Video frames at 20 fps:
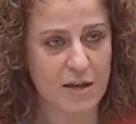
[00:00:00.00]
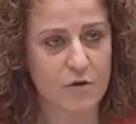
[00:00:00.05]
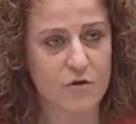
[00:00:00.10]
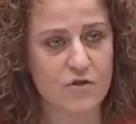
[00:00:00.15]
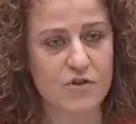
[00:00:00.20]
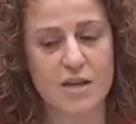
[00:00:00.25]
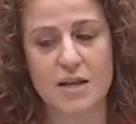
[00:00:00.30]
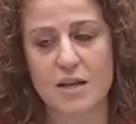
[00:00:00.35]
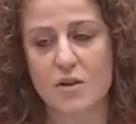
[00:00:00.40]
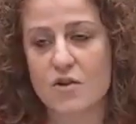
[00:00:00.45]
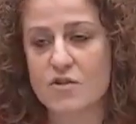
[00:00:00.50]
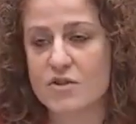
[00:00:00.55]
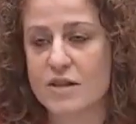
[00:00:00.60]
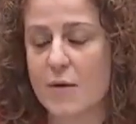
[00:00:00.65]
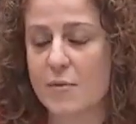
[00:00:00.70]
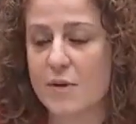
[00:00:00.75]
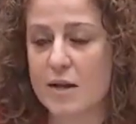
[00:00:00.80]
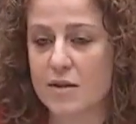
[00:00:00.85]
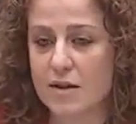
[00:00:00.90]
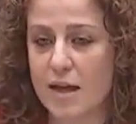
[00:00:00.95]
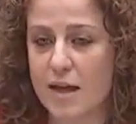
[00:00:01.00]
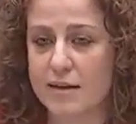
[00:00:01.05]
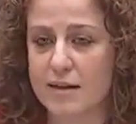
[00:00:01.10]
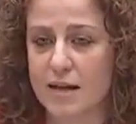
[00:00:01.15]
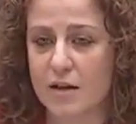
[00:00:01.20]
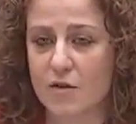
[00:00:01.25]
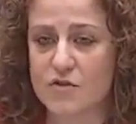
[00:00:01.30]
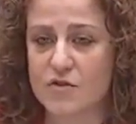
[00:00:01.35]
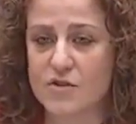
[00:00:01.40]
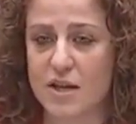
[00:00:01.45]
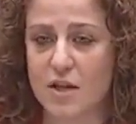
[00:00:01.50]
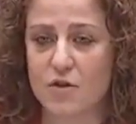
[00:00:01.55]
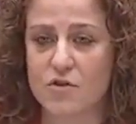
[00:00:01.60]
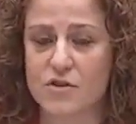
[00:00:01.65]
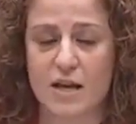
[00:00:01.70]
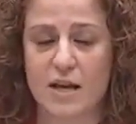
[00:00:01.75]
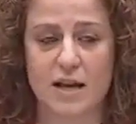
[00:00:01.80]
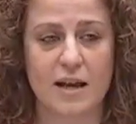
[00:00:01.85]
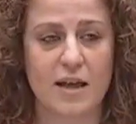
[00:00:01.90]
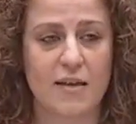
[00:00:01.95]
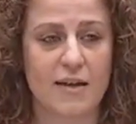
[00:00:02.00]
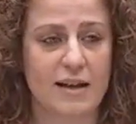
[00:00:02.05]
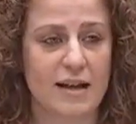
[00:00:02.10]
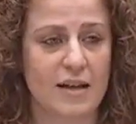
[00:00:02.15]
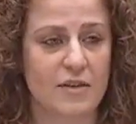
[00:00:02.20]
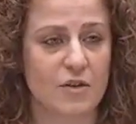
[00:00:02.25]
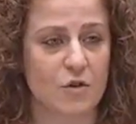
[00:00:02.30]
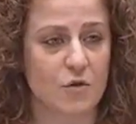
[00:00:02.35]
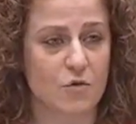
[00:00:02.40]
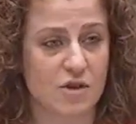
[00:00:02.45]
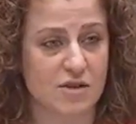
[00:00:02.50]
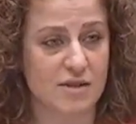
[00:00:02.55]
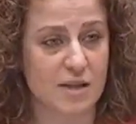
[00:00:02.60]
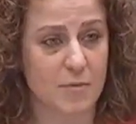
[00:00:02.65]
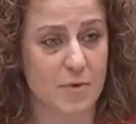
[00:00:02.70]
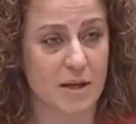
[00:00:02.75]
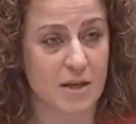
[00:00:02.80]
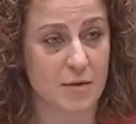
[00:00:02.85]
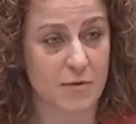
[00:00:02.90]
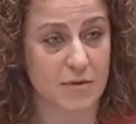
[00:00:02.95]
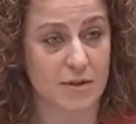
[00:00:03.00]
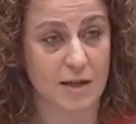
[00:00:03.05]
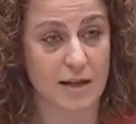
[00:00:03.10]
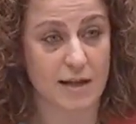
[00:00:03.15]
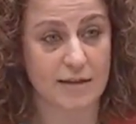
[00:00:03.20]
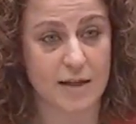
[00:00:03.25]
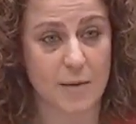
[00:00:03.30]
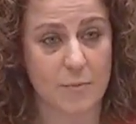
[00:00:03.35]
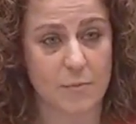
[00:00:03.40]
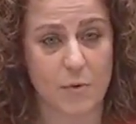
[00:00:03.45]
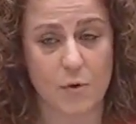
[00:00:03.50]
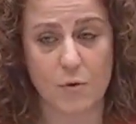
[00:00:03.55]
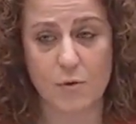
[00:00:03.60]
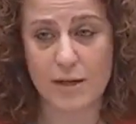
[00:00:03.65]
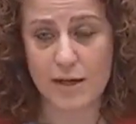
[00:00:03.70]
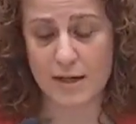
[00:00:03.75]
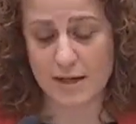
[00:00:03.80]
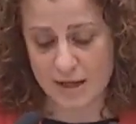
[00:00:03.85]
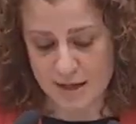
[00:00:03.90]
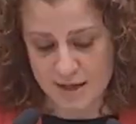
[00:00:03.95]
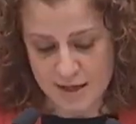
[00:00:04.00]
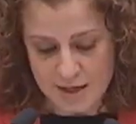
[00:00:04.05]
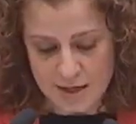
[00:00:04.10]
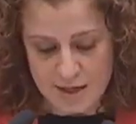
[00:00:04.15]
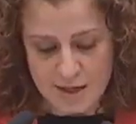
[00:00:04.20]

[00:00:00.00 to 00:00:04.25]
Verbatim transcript: ha conseguido estabilizar y ha conseguido sacar adelante un sistema de bicicleta pública